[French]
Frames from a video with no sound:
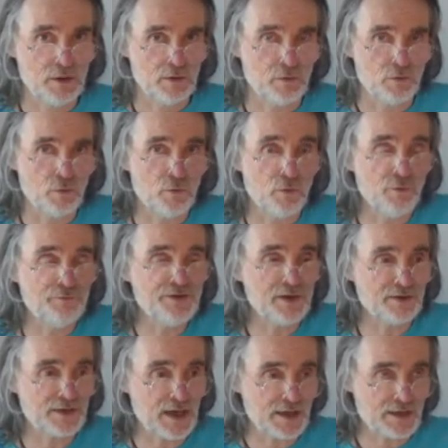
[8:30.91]
On revient
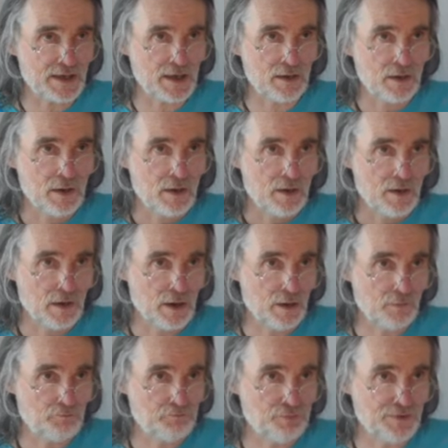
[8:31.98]
en arrière,
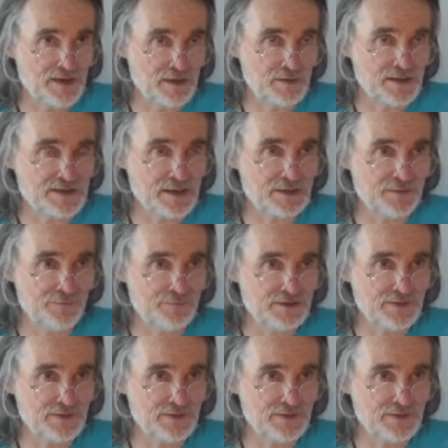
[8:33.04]
alors pour les individus,